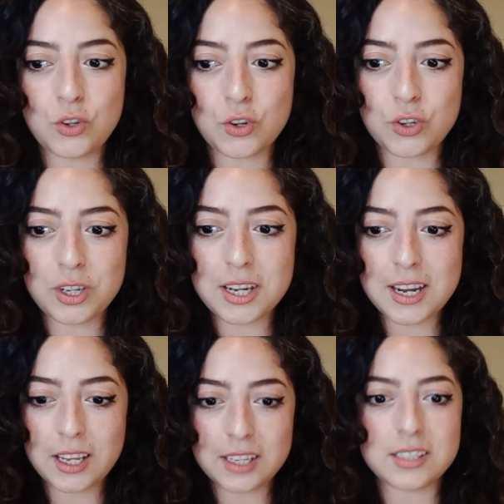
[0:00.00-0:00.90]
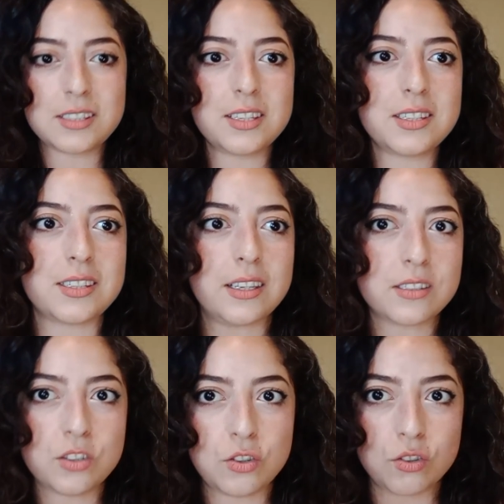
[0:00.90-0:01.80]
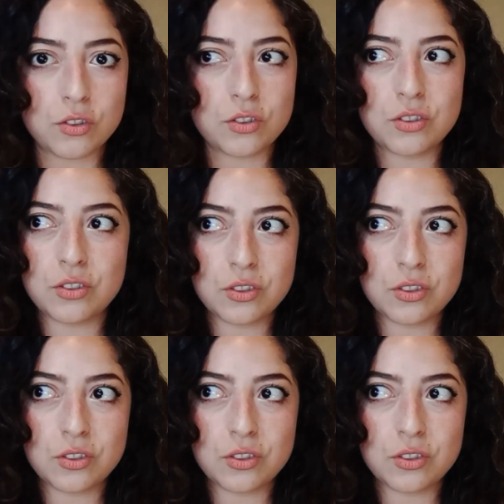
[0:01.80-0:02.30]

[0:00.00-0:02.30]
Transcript: con esa sensación.